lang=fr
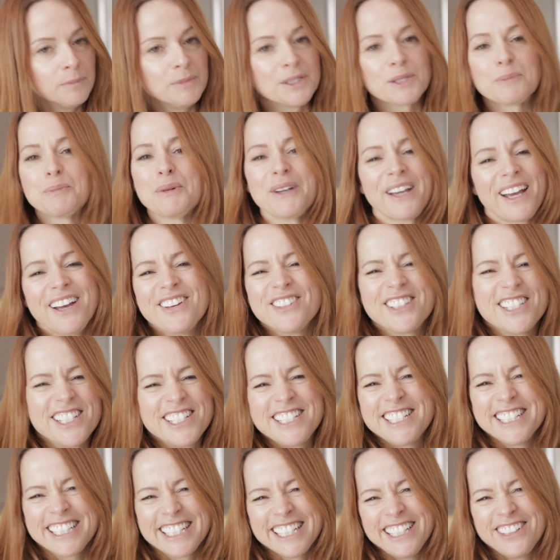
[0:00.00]
Mais c'est pas grave, c'est
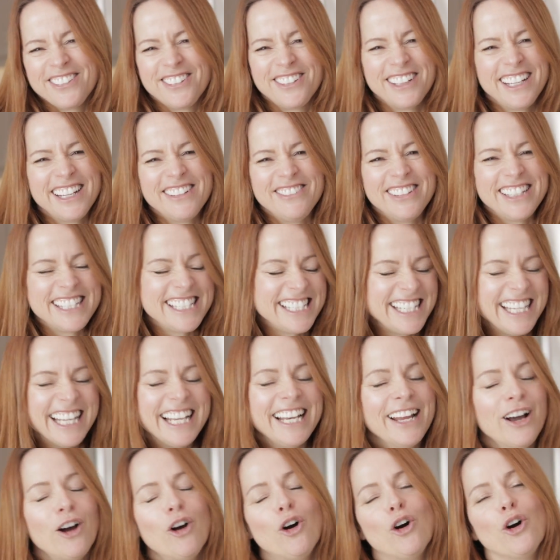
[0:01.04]
chérie qui fait la
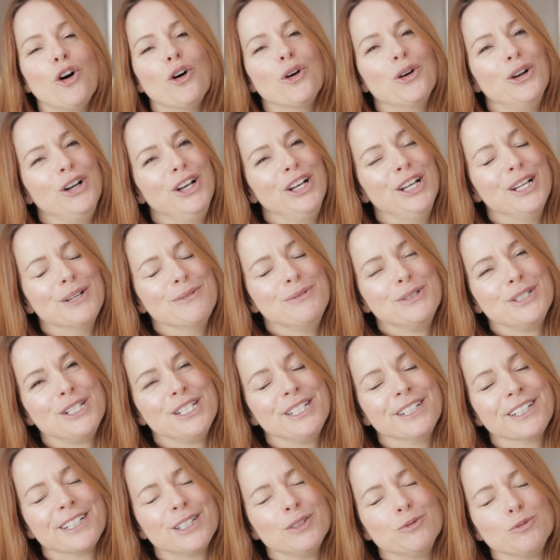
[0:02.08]
vaisselle. Oh, l'aime,
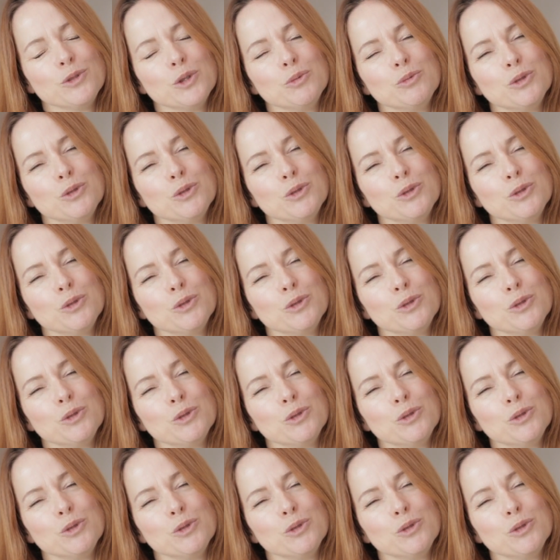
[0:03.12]
chérie.